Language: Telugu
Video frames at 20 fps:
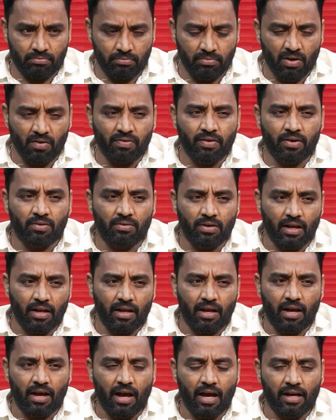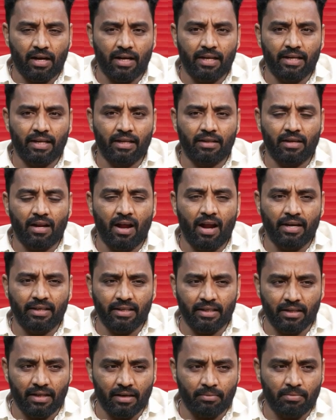బఫర్ ఉండాలి అక్కడ
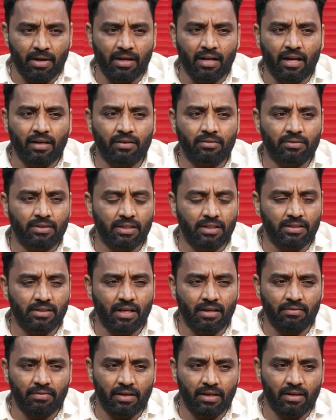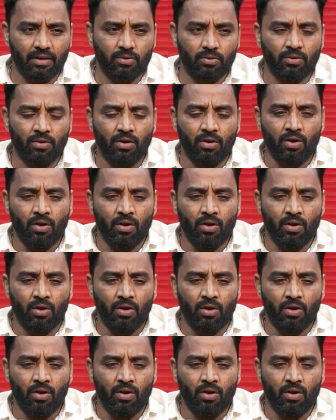ఎట్లాంటి నిర్మాణాలు చేస్తాను వీల్లేదు